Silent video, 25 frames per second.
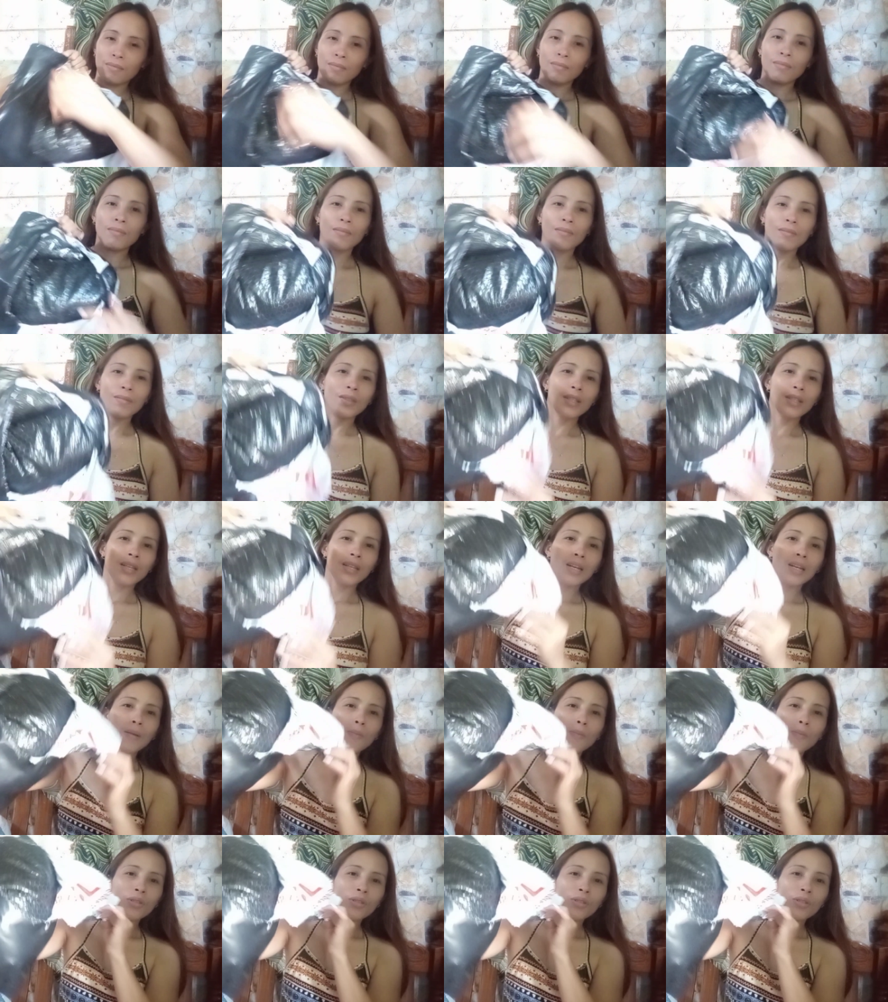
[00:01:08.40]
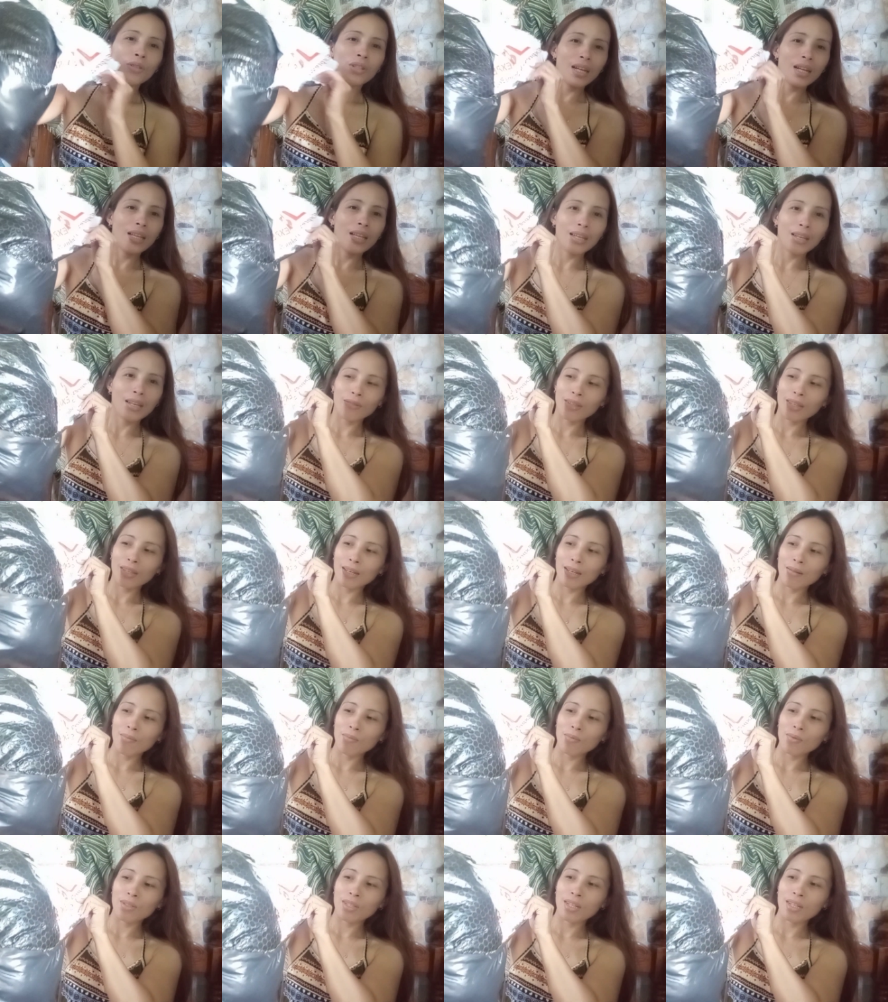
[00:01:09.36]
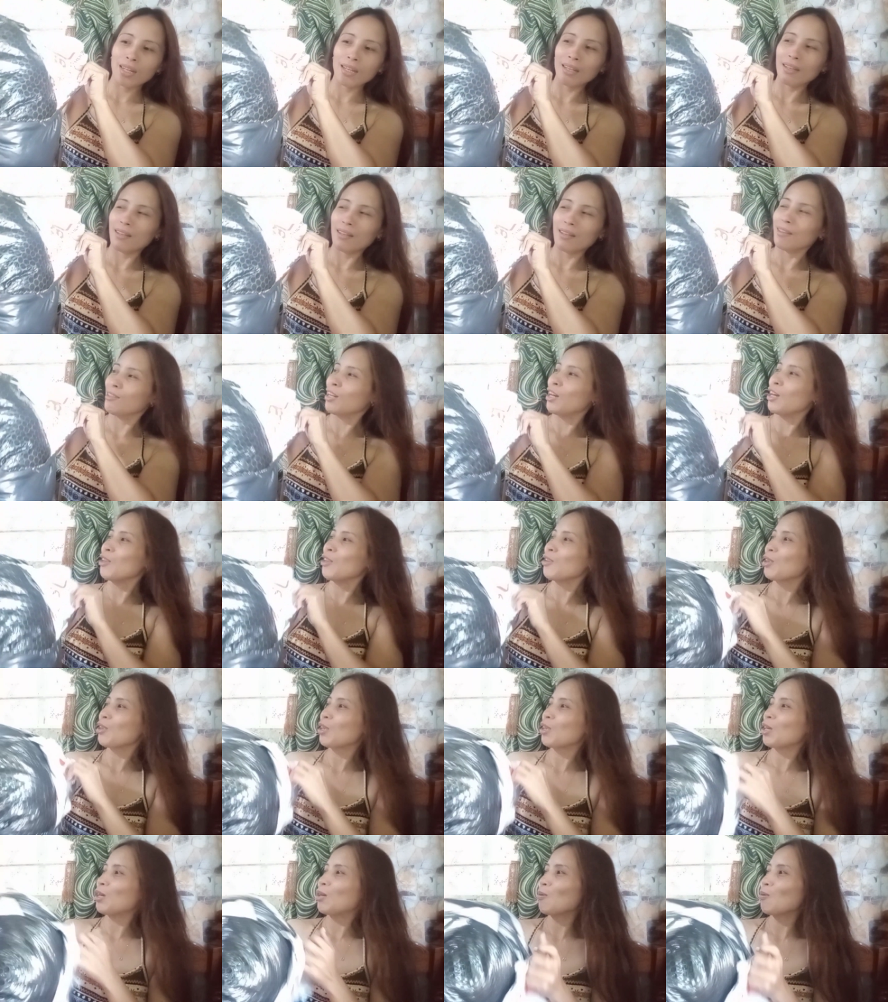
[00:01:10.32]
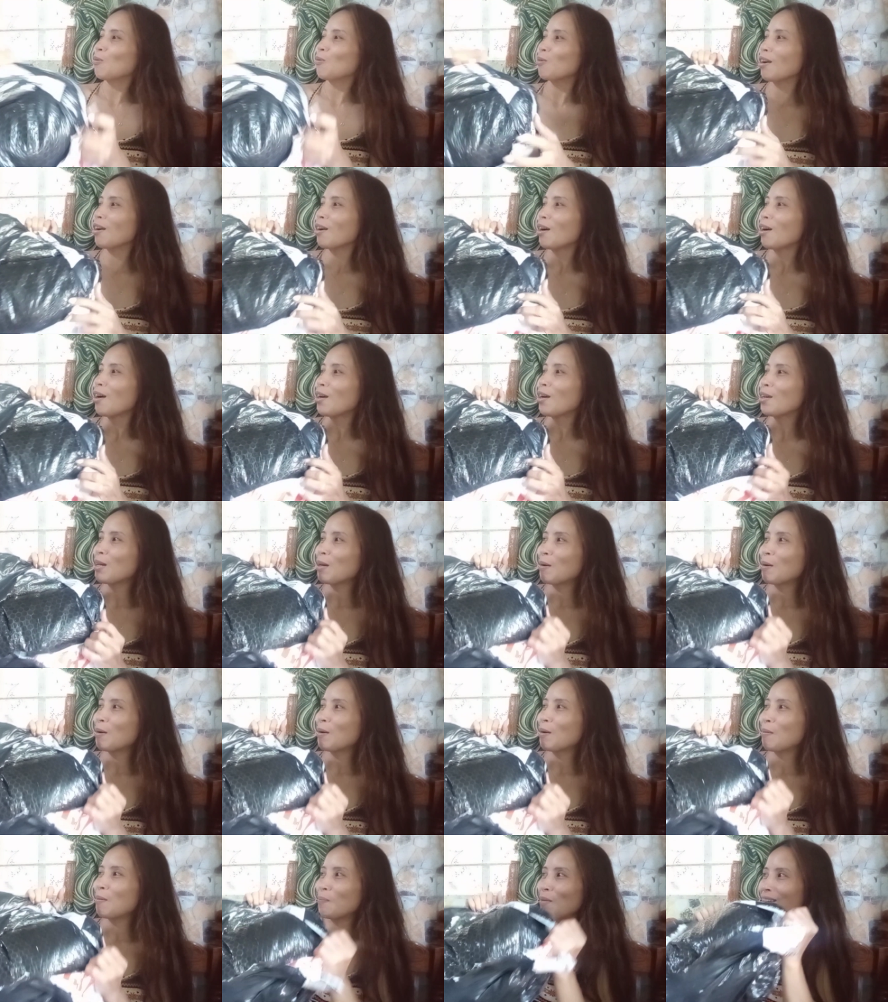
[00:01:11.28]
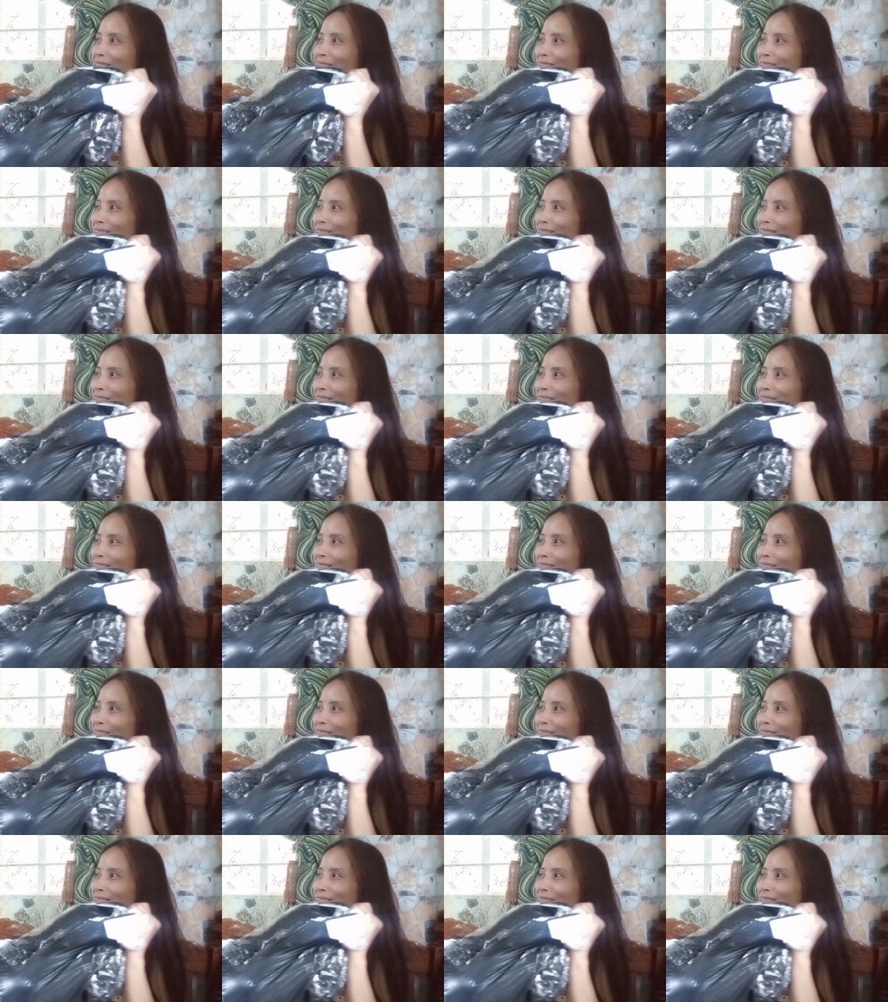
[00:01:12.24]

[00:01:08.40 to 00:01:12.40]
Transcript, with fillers: Tingnan mo, JMP. Oh, ah. Tingnan mo, si JMP yung lagayan pa. Ah.